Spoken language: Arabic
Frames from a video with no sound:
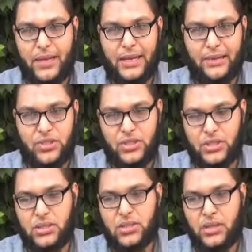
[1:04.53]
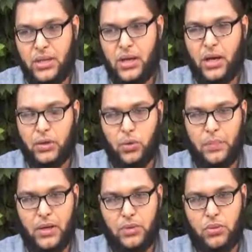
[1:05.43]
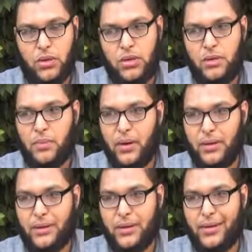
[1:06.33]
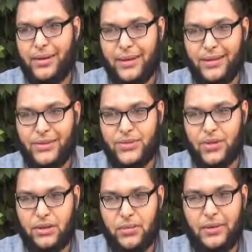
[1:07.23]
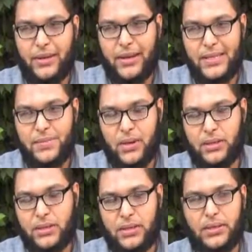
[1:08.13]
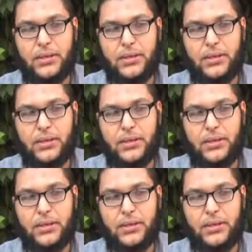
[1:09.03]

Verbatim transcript: ده لا احنا ماشيين خطوه بخطوه بقدر يعني انتشارنا ما بين الناس بقدر